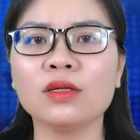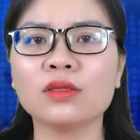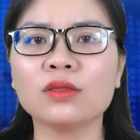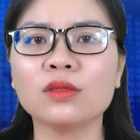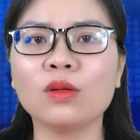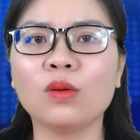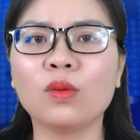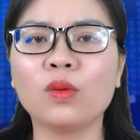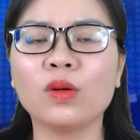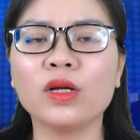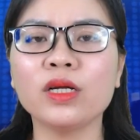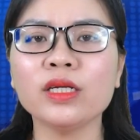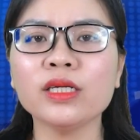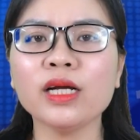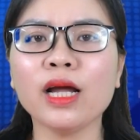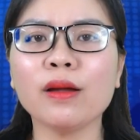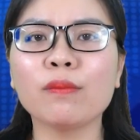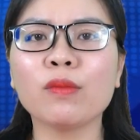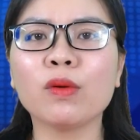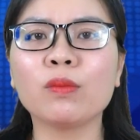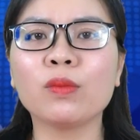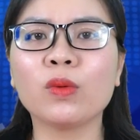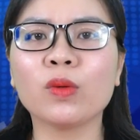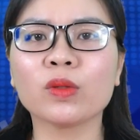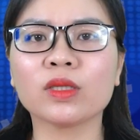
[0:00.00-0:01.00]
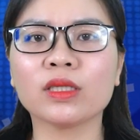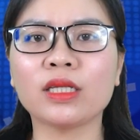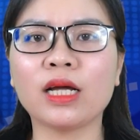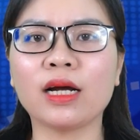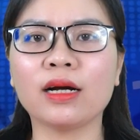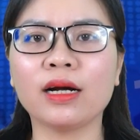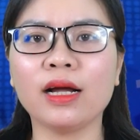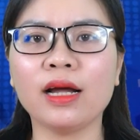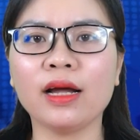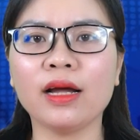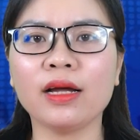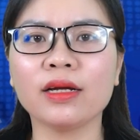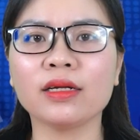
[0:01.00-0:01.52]
Tối ngày 1 tháng
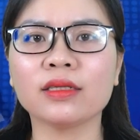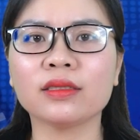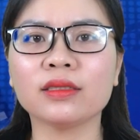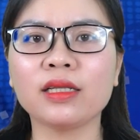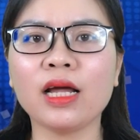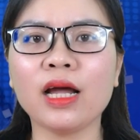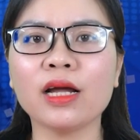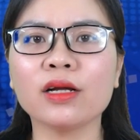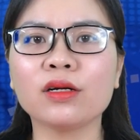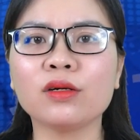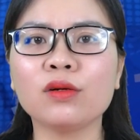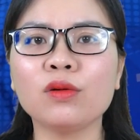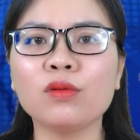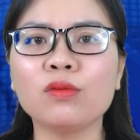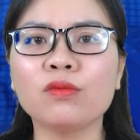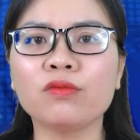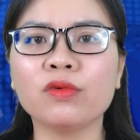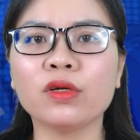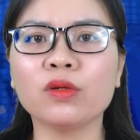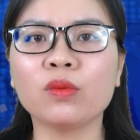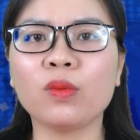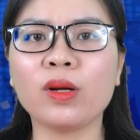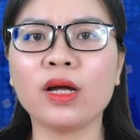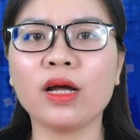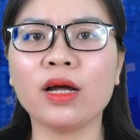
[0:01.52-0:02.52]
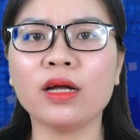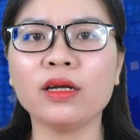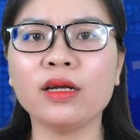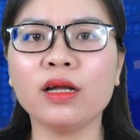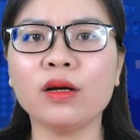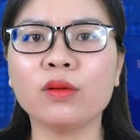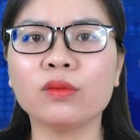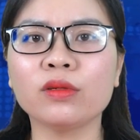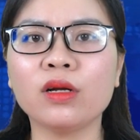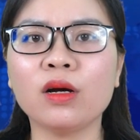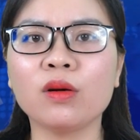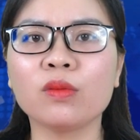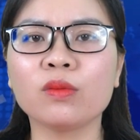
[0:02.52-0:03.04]
2, tại Cung Văn hóa
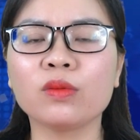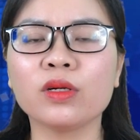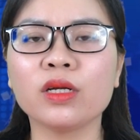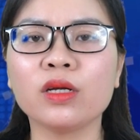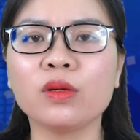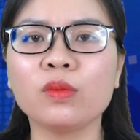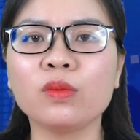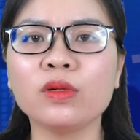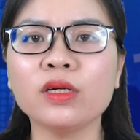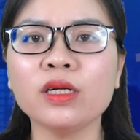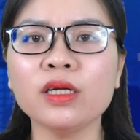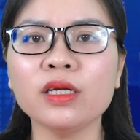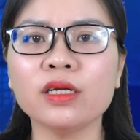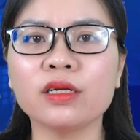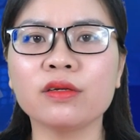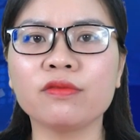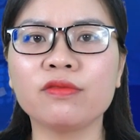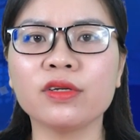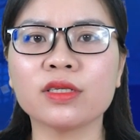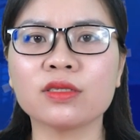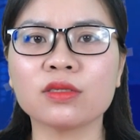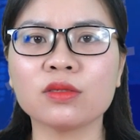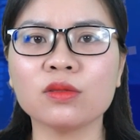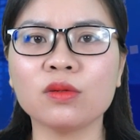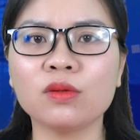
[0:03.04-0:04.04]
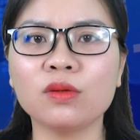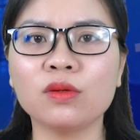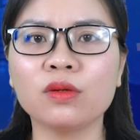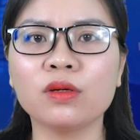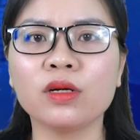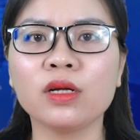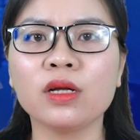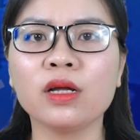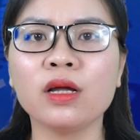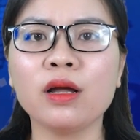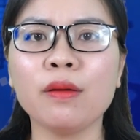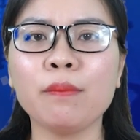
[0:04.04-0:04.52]
Lao động Hữu nghị Việt Xô,